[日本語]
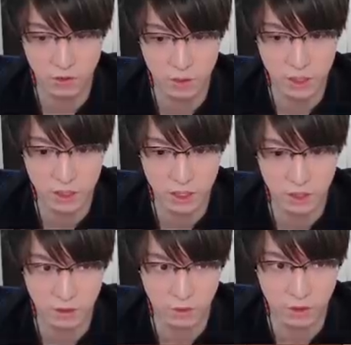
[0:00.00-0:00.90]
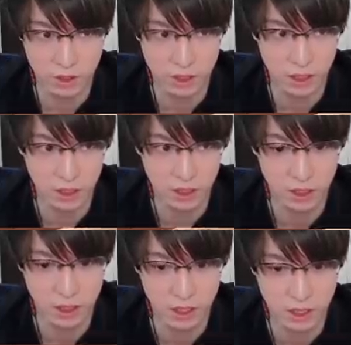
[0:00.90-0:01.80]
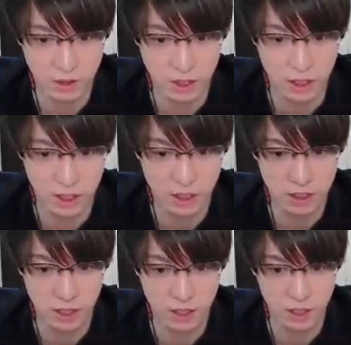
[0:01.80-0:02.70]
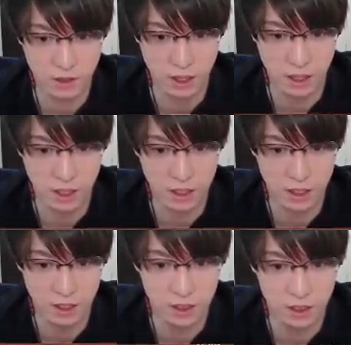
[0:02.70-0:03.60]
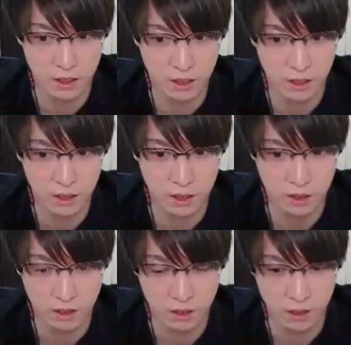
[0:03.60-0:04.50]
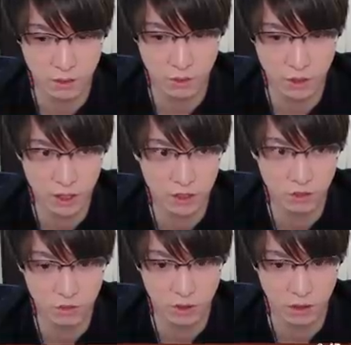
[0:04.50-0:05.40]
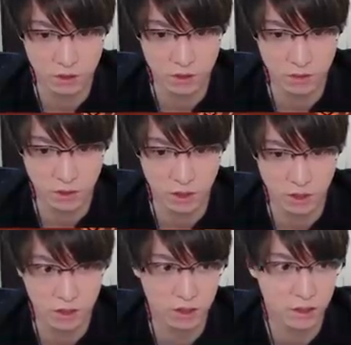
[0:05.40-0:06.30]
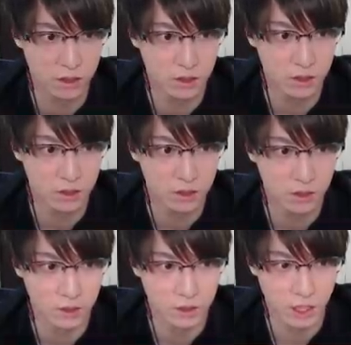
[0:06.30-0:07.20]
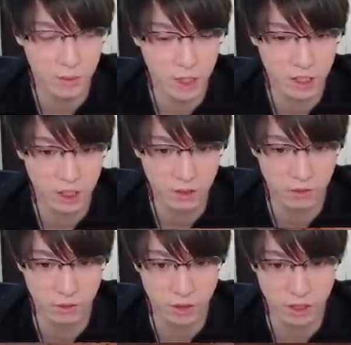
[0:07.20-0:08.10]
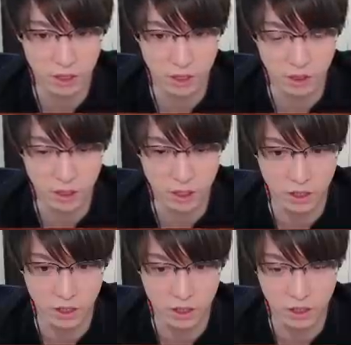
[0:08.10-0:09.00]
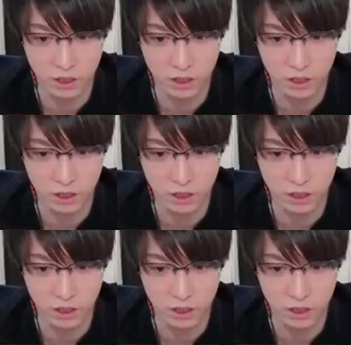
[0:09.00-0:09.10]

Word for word: マシン、ここで使っていけるかな？使っていくか。なんかこの部屋ちょっとカクつくな。たまにあるよね。なんか変な部屋。